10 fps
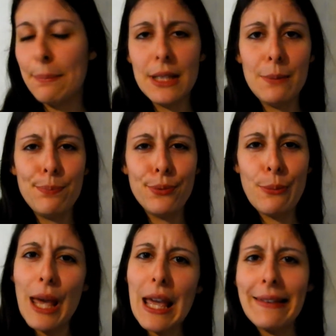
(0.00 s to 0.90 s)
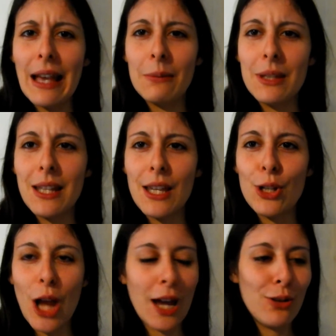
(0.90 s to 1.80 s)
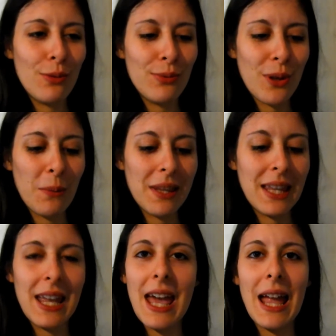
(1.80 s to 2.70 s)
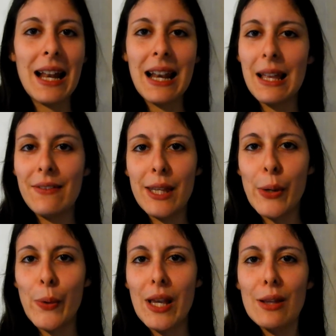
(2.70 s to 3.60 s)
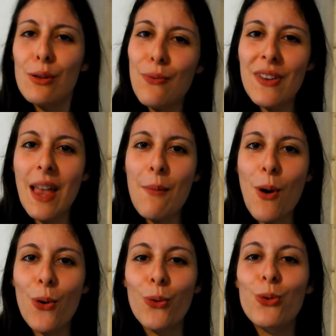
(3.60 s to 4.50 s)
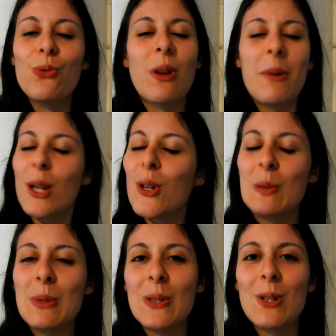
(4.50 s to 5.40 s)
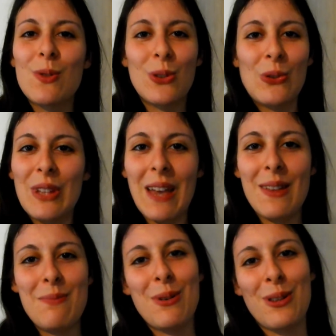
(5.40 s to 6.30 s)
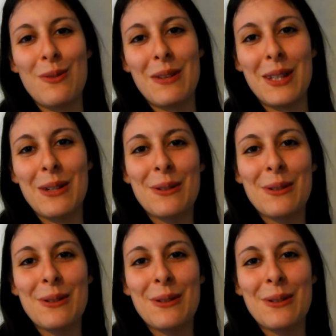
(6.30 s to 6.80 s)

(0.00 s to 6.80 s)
la petite pub est terminée, j'arrête de vous embêter, la vidéo est suffisamment longue, je vous fais plein de gros bisous et je vous retrouve très vite pour une nouvelle